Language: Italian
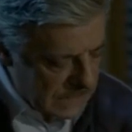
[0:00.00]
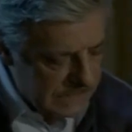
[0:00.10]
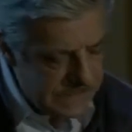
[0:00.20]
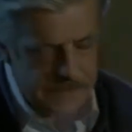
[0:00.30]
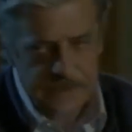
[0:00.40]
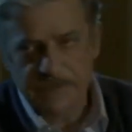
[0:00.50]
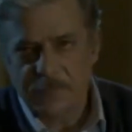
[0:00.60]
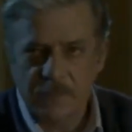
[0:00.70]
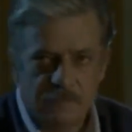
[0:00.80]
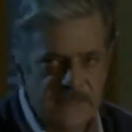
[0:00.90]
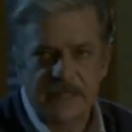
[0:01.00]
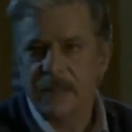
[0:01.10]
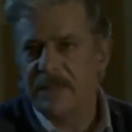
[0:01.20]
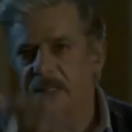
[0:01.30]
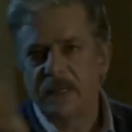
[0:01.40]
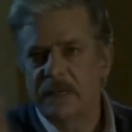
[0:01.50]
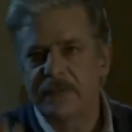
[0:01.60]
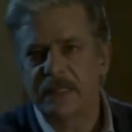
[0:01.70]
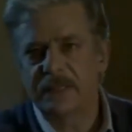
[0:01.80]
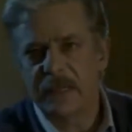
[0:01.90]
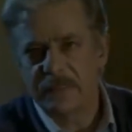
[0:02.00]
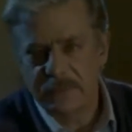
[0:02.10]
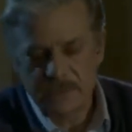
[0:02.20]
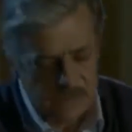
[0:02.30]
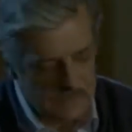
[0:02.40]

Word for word: rimarrà qui. Basterebbe dirle la verità.